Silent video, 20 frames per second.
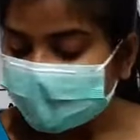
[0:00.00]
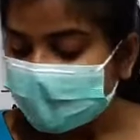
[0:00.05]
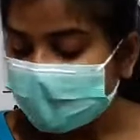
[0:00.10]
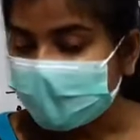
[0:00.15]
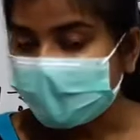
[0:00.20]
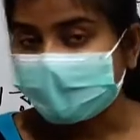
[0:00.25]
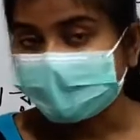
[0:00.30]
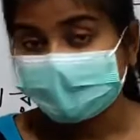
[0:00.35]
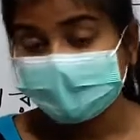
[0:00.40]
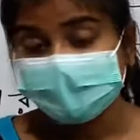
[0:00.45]
আর
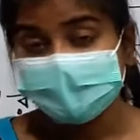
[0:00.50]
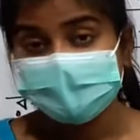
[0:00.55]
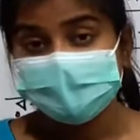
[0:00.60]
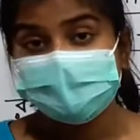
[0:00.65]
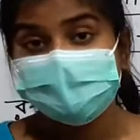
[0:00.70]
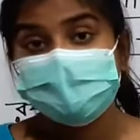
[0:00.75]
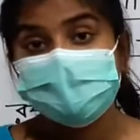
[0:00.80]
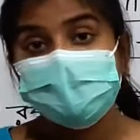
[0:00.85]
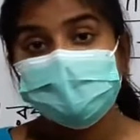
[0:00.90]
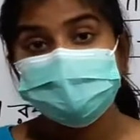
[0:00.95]
কি
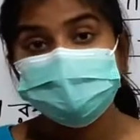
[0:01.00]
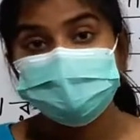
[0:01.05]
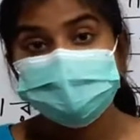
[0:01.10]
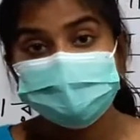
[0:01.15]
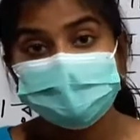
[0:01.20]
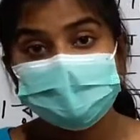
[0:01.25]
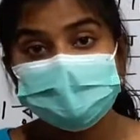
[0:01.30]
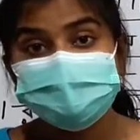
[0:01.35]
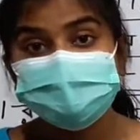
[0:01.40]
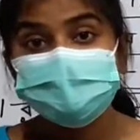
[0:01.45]
পোস্ত
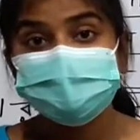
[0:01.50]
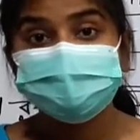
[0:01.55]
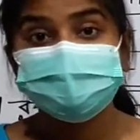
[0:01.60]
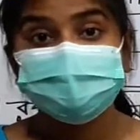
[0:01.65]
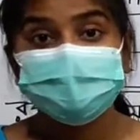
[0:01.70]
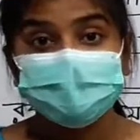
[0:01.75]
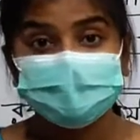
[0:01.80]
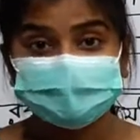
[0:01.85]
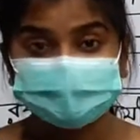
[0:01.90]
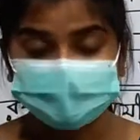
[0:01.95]
গাছের
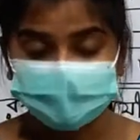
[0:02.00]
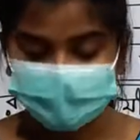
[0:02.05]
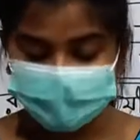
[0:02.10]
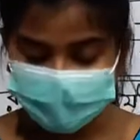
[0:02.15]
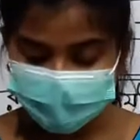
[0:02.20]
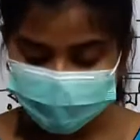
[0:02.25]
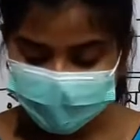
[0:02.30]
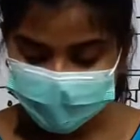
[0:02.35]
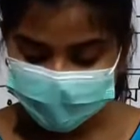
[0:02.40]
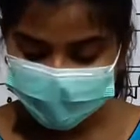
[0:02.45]
ফল থেকে
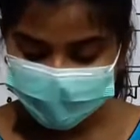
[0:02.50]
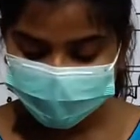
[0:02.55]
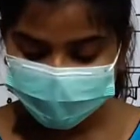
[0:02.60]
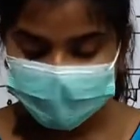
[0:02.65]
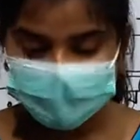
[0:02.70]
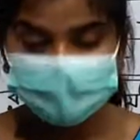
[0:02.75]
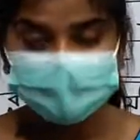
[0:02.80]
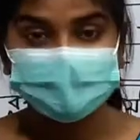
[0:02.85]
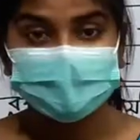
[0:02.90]
আমরা কি পাই